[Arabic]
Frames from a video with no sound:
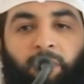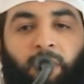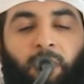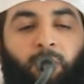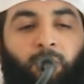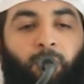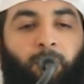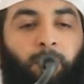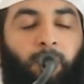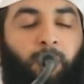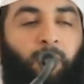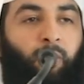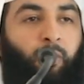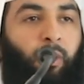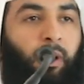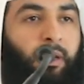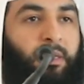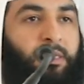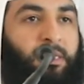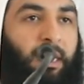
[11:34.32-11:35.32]
في دبر
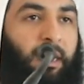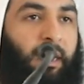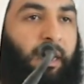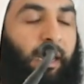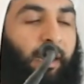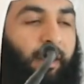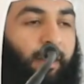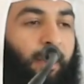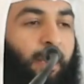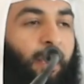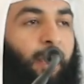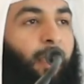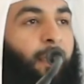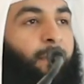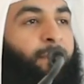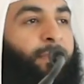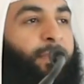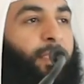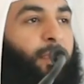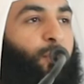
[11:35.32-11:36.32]
كل صلاة
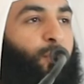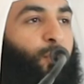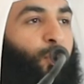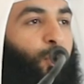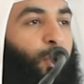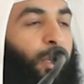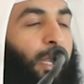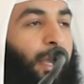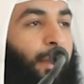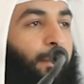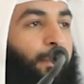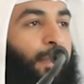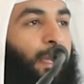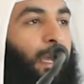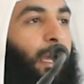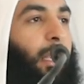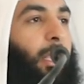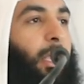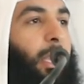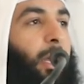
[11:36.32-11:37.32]
أن تقول
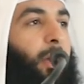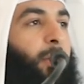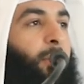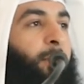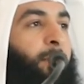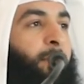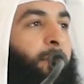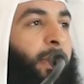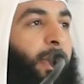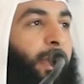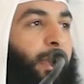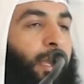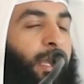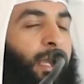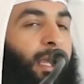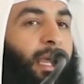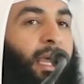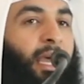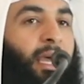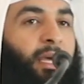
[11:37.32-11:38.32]
اللهم
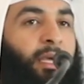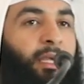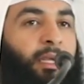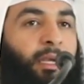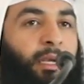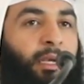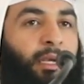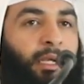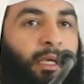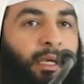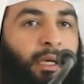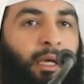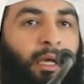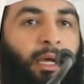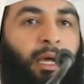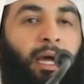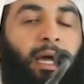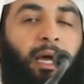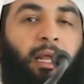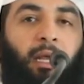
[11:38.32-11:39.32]
أعني
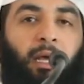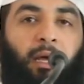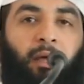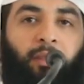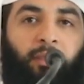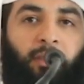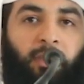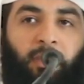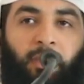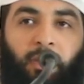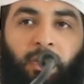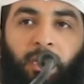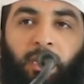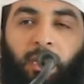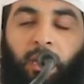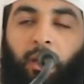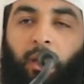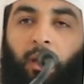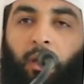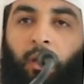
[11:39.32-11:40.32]
على
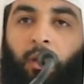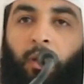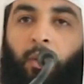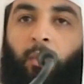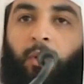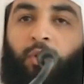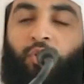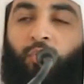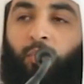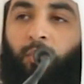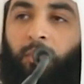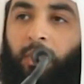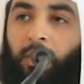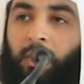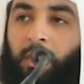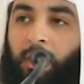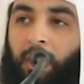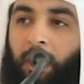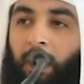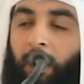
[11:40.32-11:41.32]
ذكرك
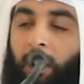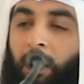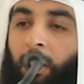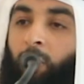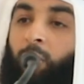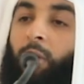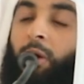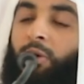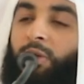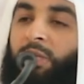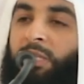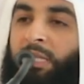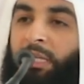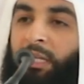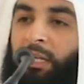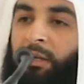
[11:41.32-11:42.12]
وشكرك وحسن